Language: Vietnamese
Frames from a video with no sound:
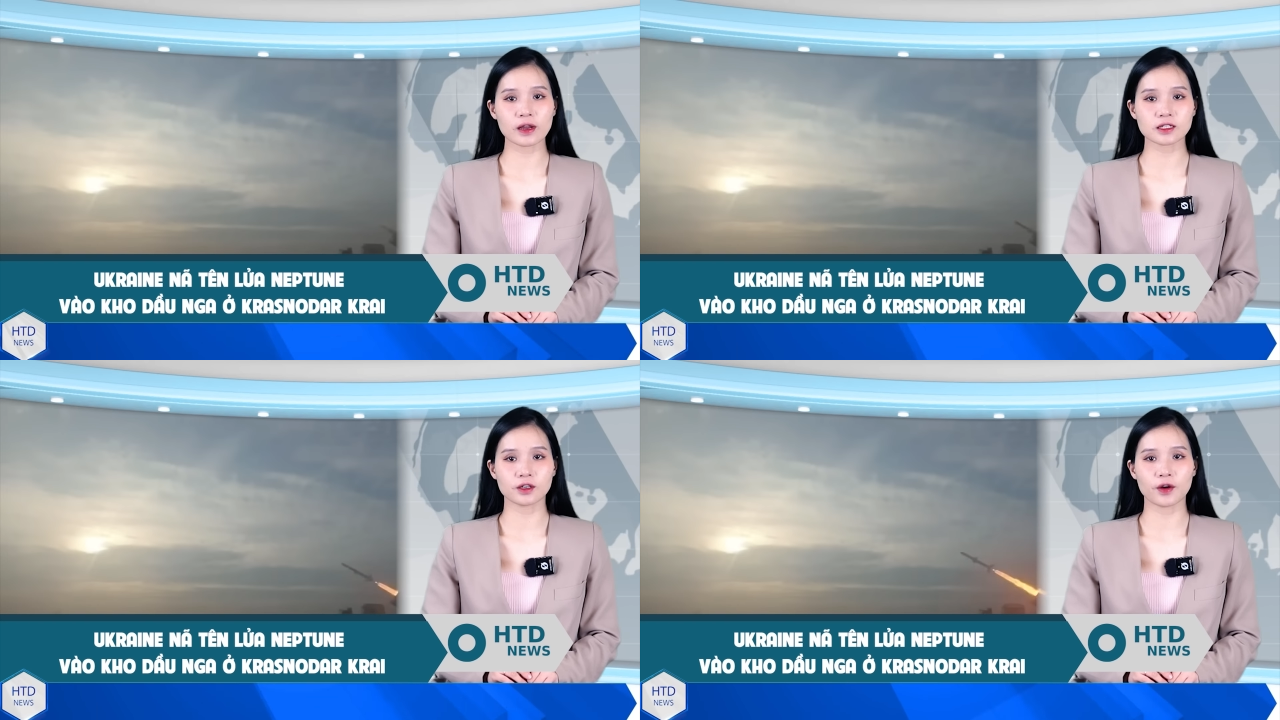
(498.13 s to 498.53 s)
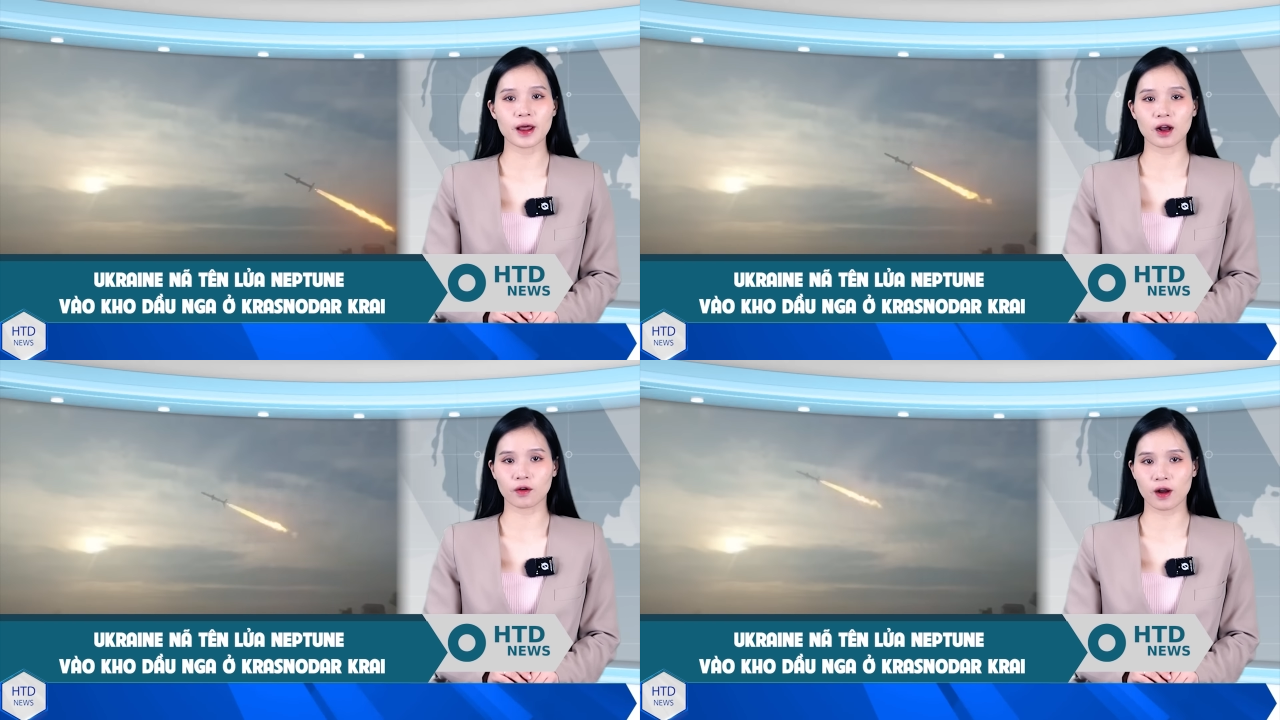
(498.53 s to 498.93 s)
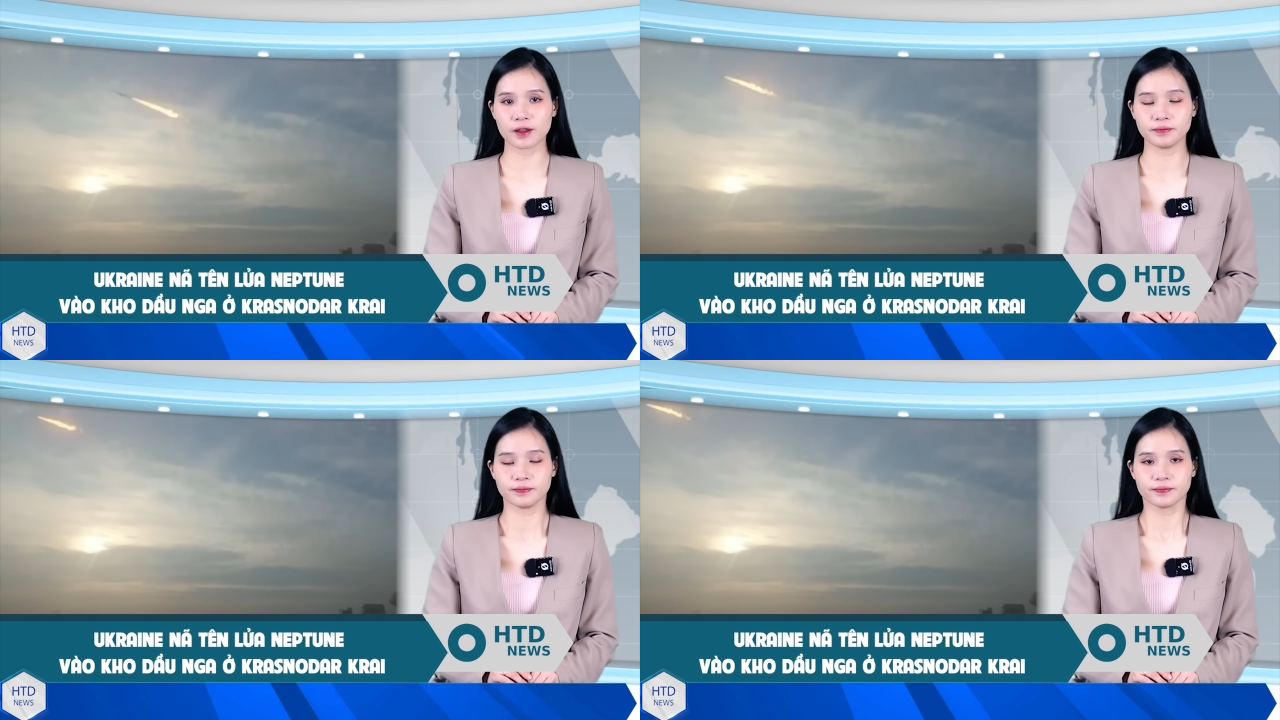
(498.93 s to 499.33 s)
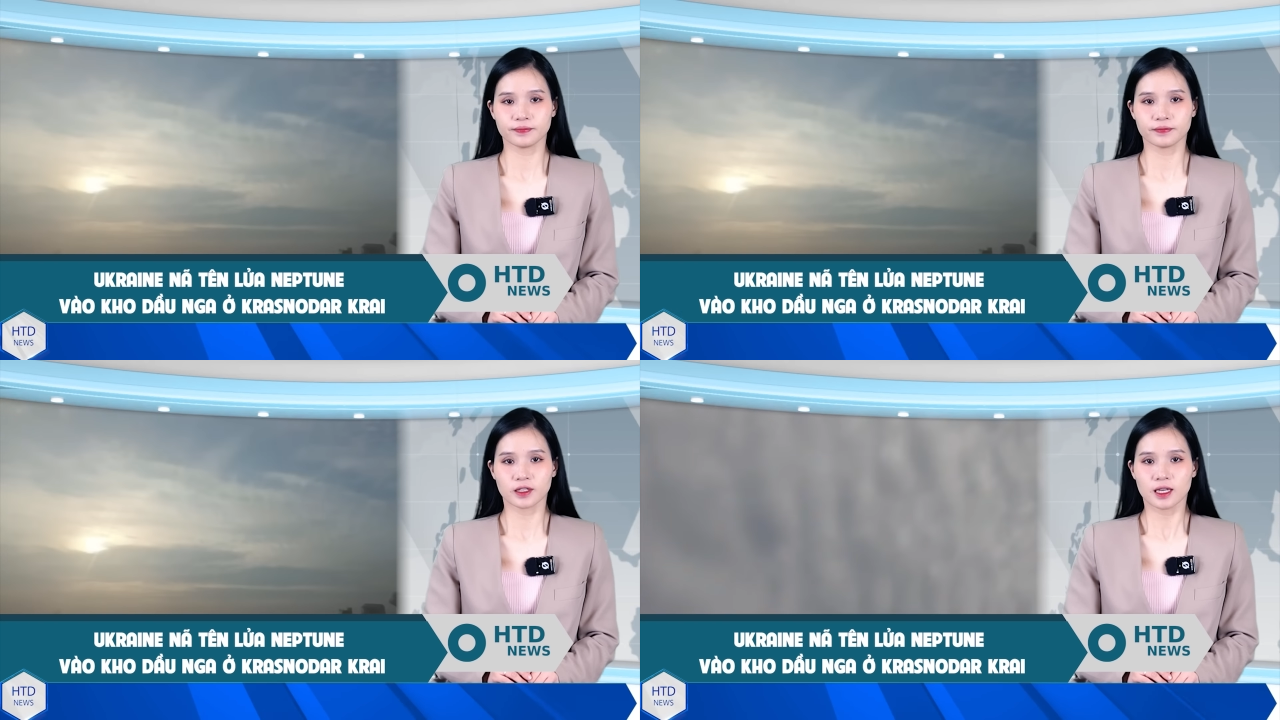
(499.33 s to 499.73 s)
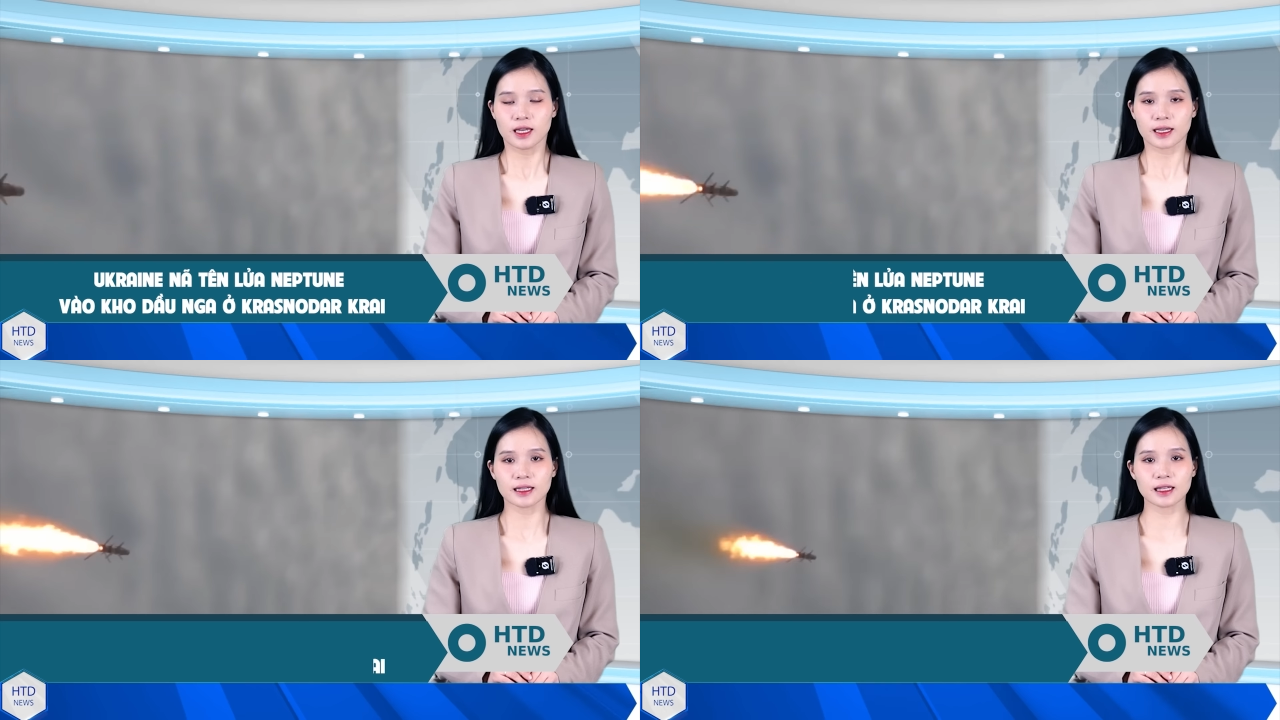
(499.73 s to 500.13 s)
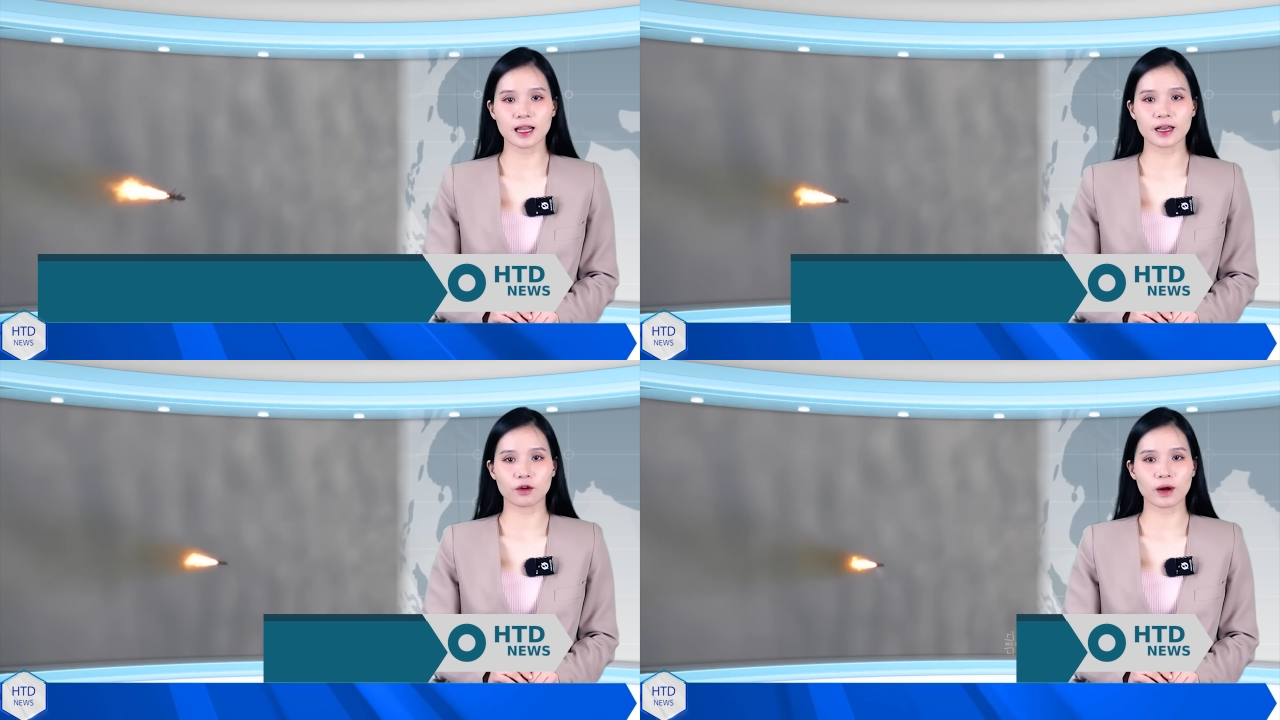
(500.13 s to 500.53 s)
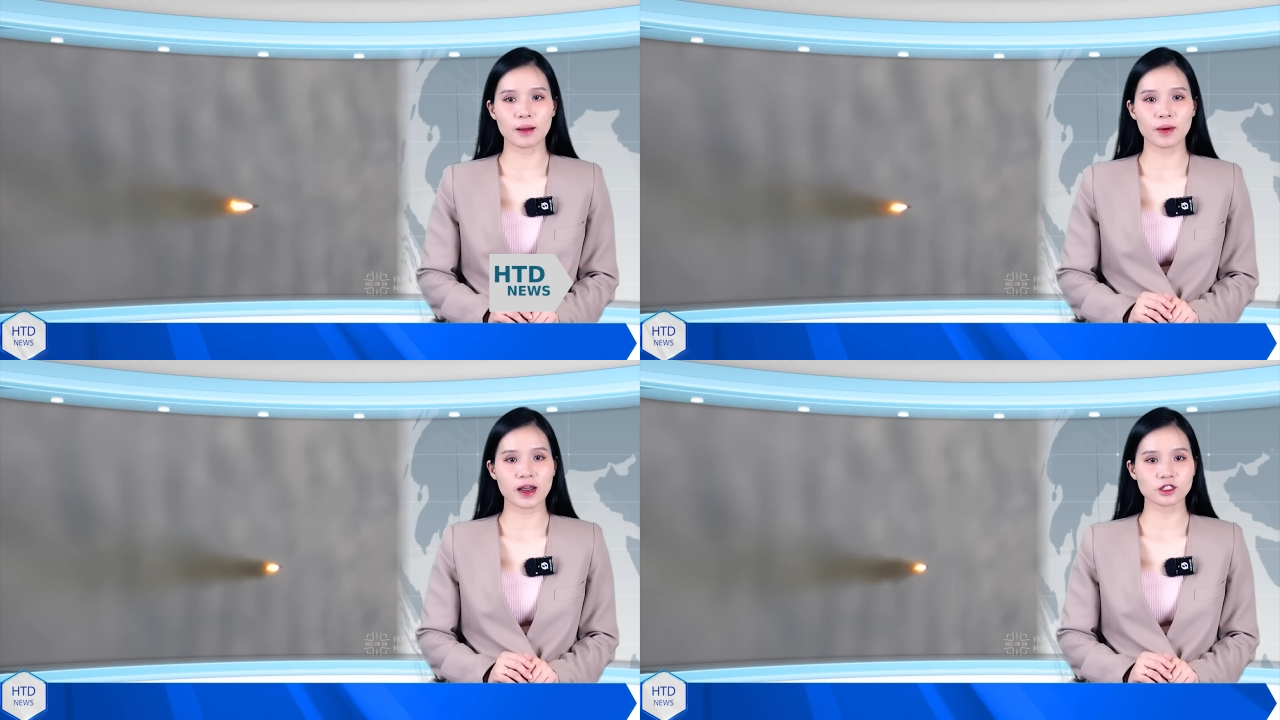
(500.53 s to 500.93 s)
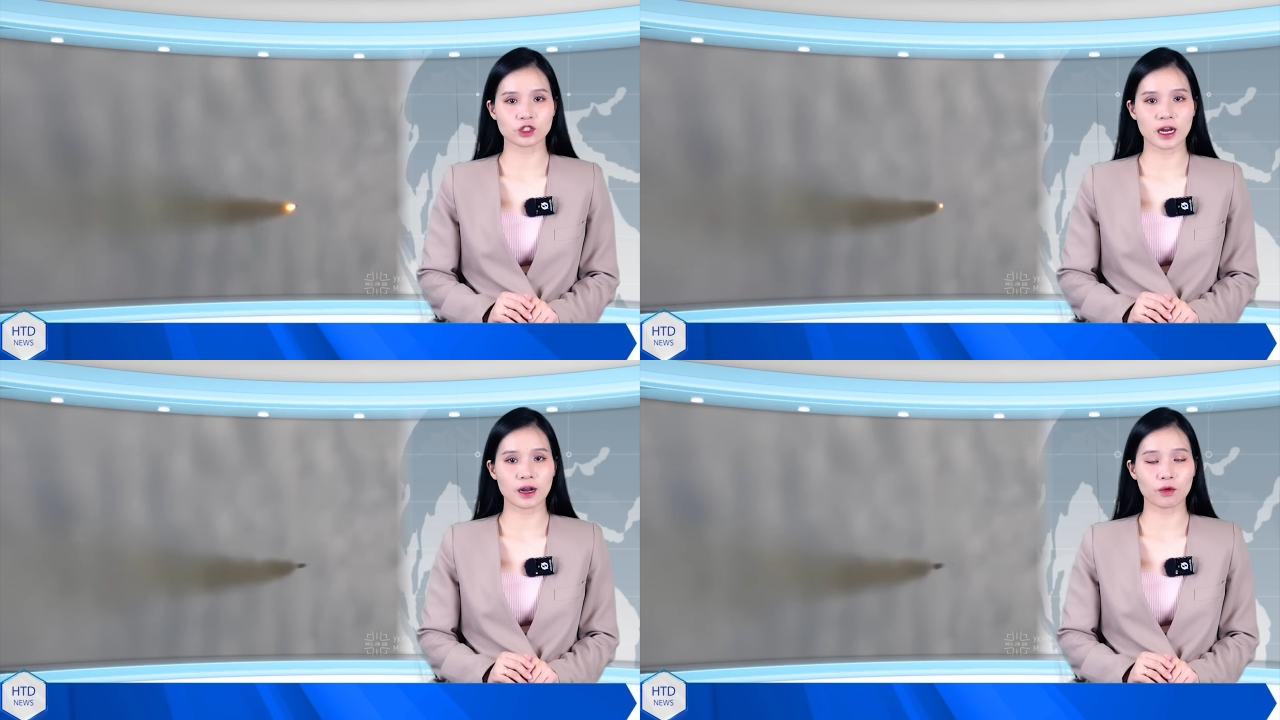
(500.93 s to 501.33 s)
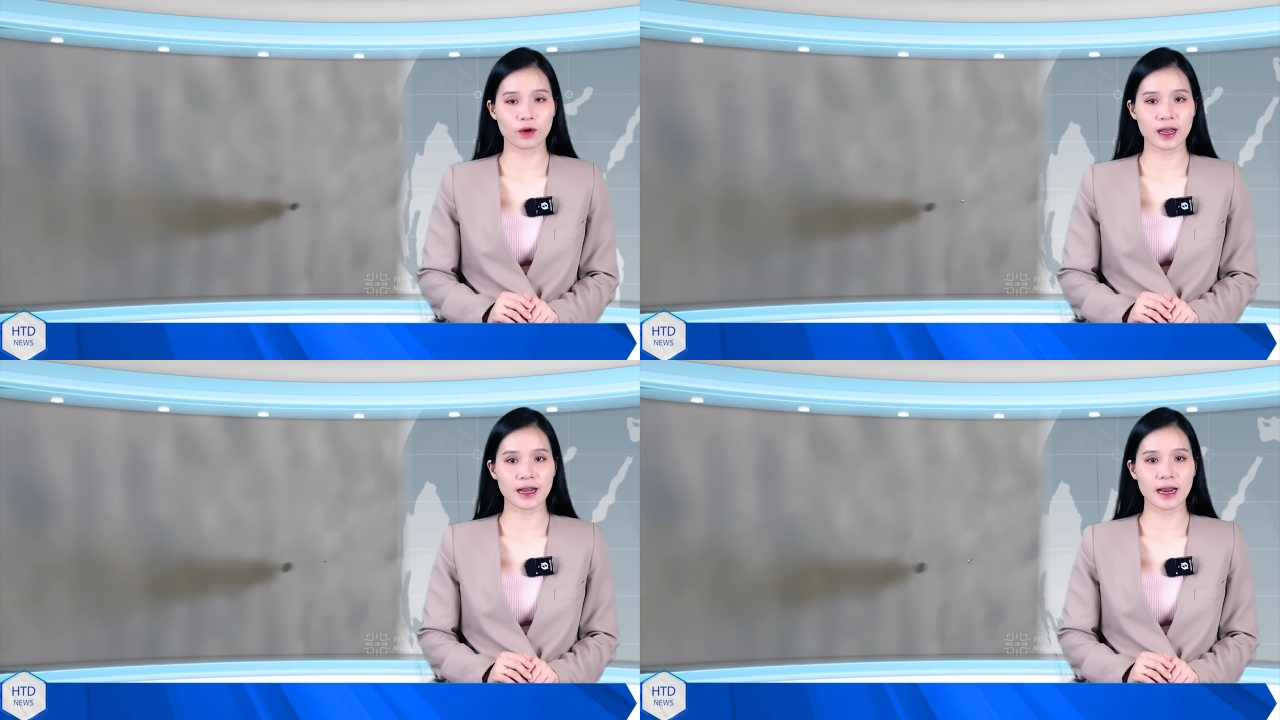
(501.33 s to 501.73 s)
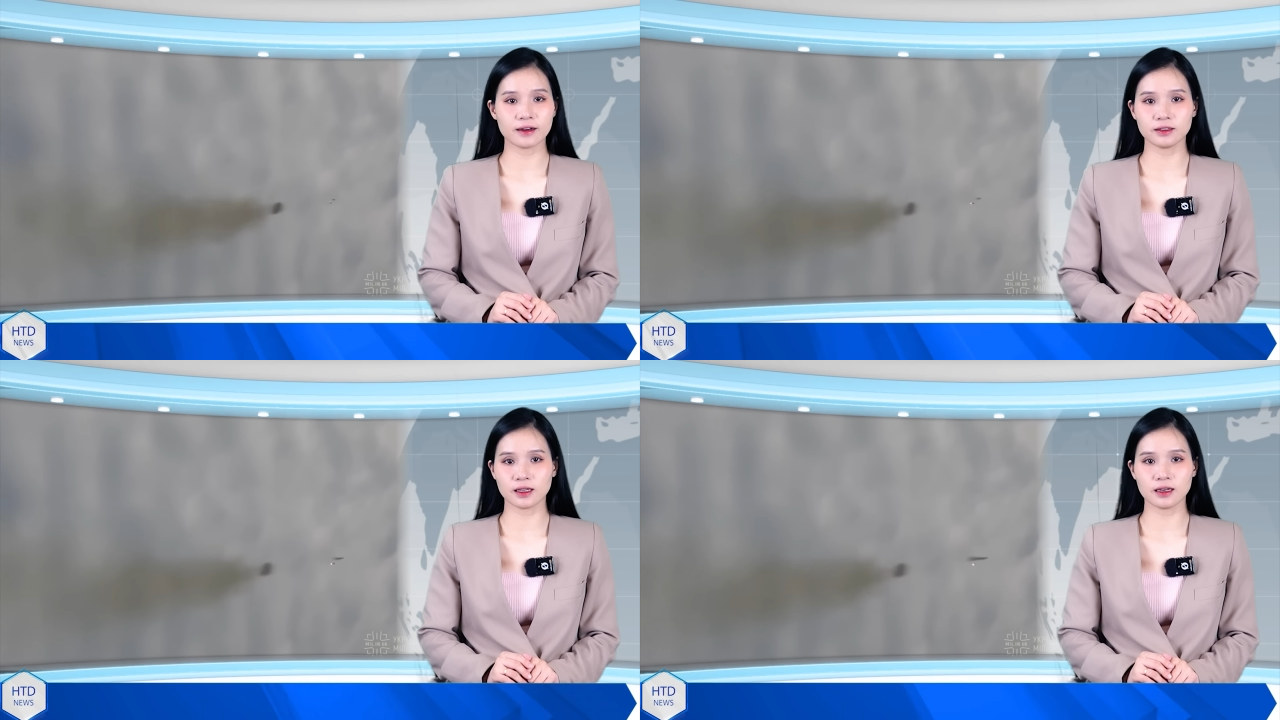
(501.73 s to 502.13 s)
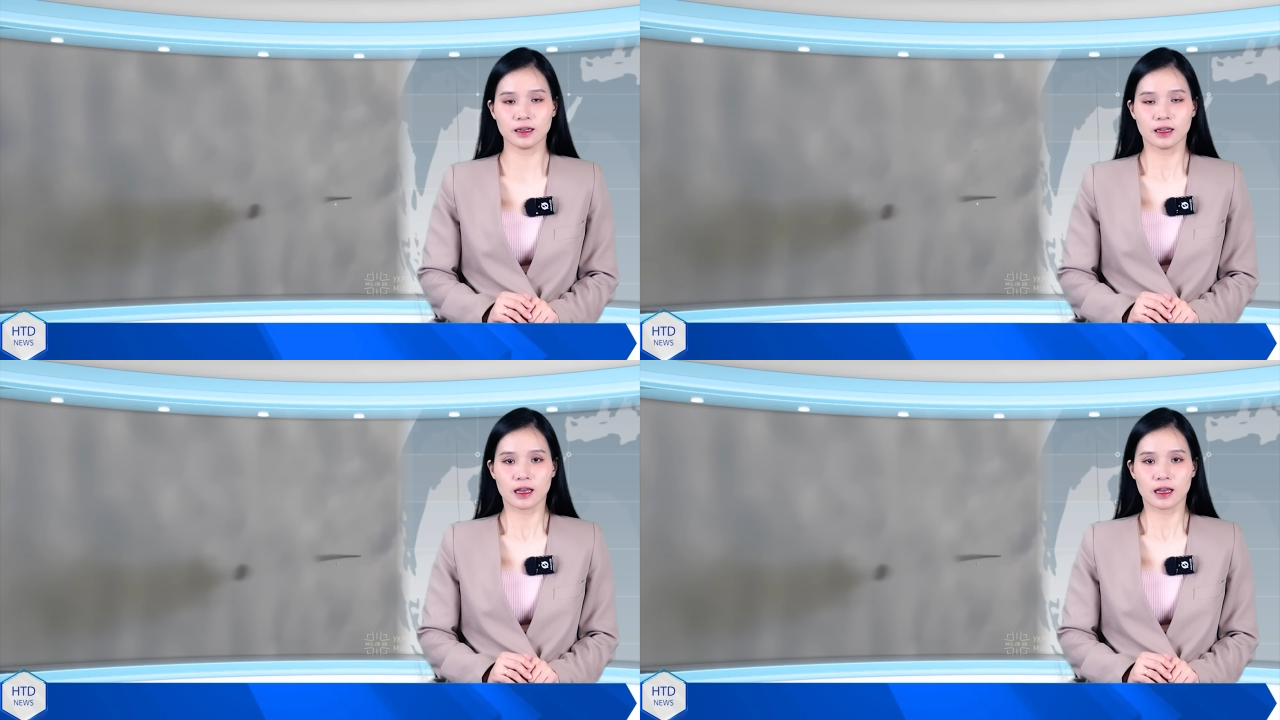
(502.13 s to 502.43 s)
Krasnodar Krai. Kênh Telegram Astra của Nga đã đưa tin,